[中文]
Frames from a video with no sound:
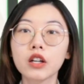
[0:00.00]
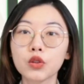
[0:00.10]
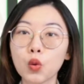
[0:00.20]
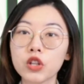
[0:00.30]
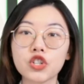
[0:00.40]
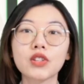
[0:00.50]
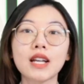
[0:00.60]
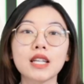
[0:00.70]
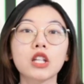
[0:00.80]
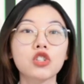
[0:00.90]
更多的是
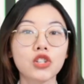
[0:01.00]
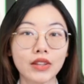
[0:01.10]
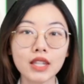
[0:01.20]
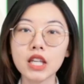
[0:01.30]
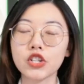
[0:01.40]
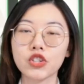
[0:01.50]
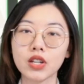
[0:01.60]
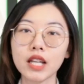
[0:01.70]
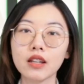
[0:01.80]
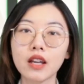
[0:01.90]
大家的整体
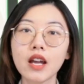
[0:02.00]
实力。